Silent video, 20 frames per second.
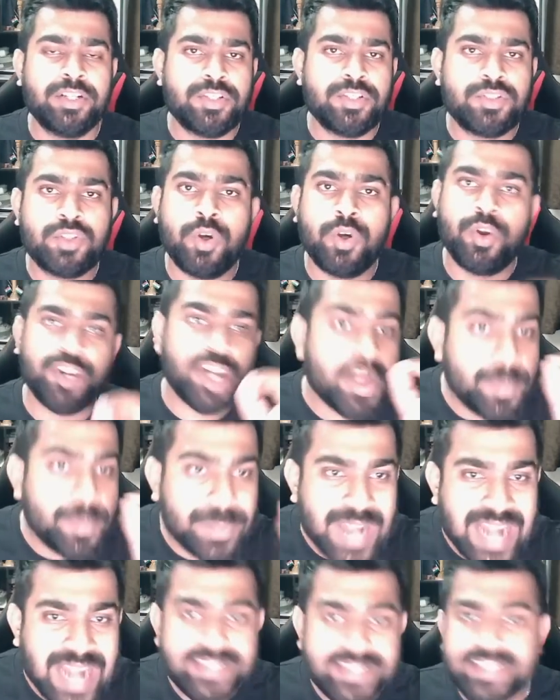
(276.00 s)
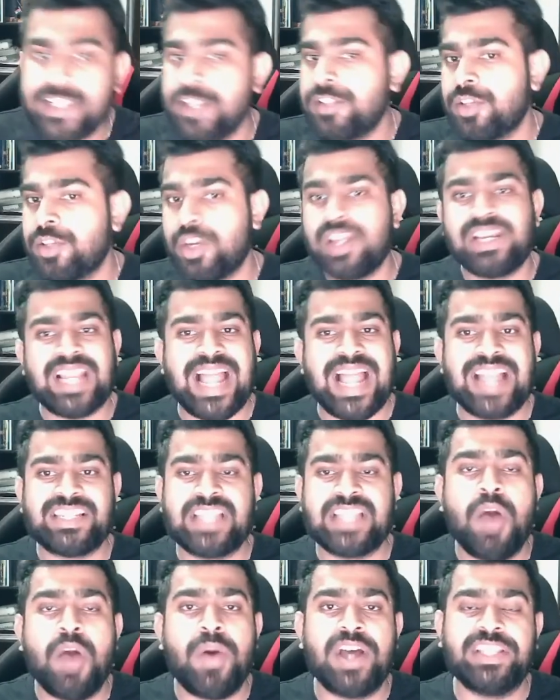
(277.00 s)
ஸோ உன்னோட ப்ராக்டிகல்ஸோட
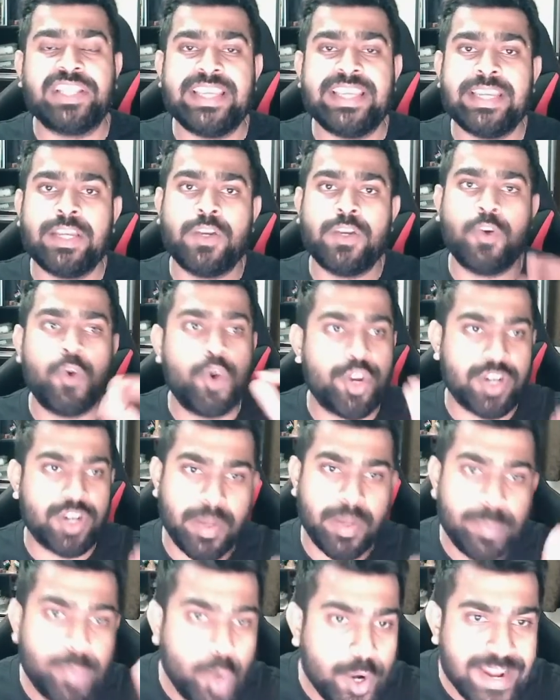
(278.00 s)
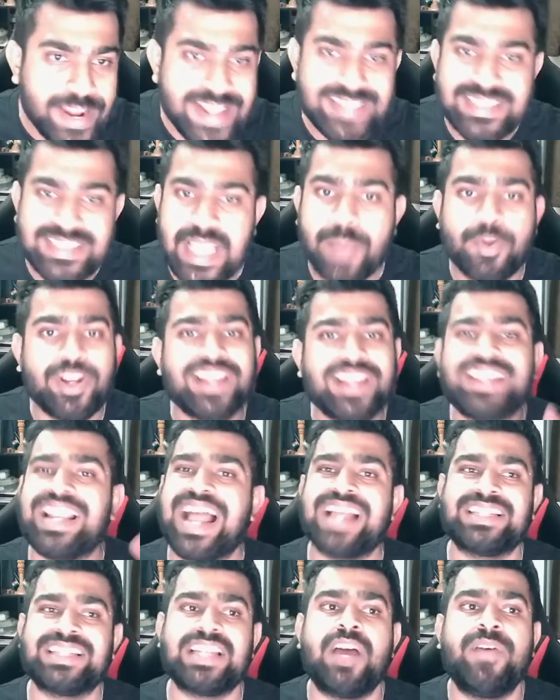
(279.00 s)
கிளாஷ் ஆகாது உன்னோட போர்டு எக்ஸாமோட
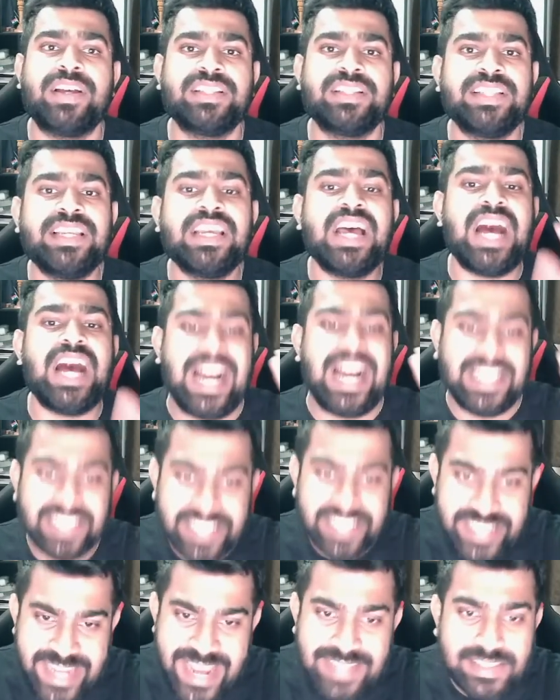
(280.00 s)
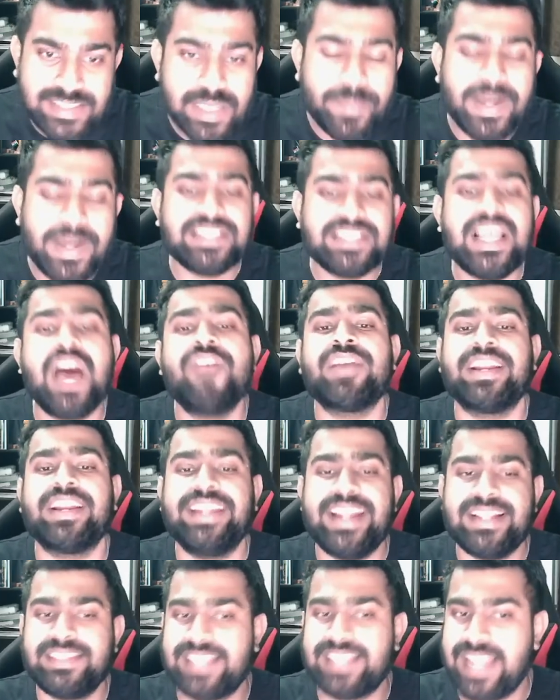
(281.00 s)
கிளாஷ் ஆகாது அதுக்கு ஏற்ற மாதிரி தான் அவங்க
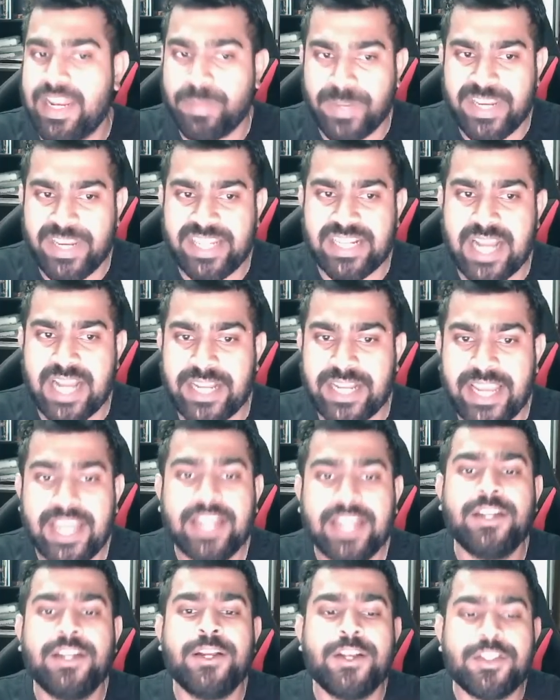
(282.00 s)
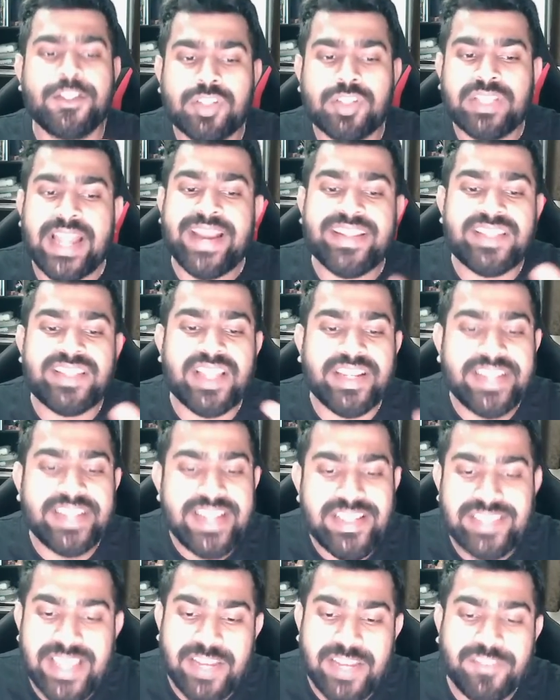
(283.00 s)
டேட் செலக்ட் பண்ணியிருக்காங்க ஸோ தட் இஸ் த
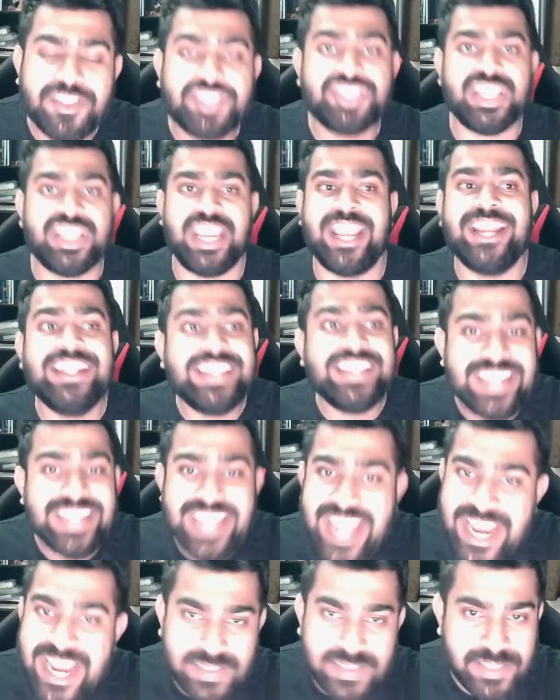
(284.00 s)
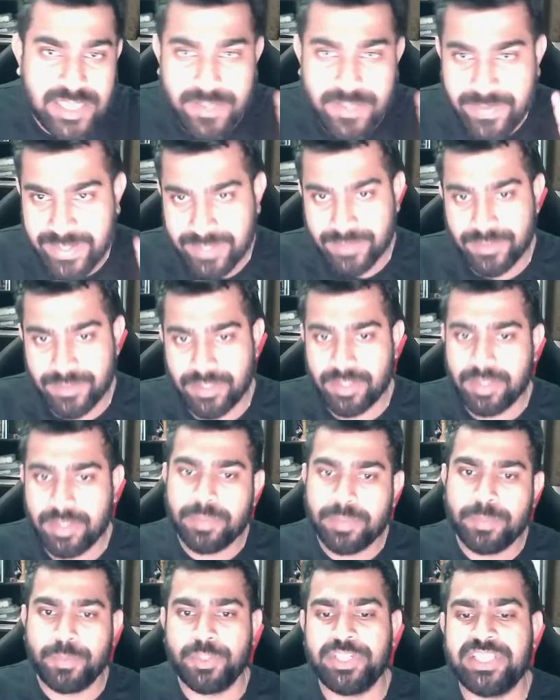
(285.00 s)
ரீசன் விச் என்டிஏ இஸ் கிவிங்
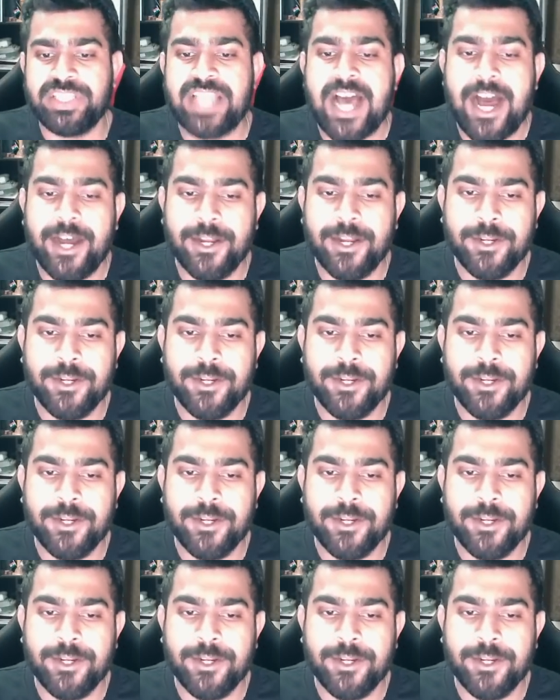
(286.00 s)
புரியுதா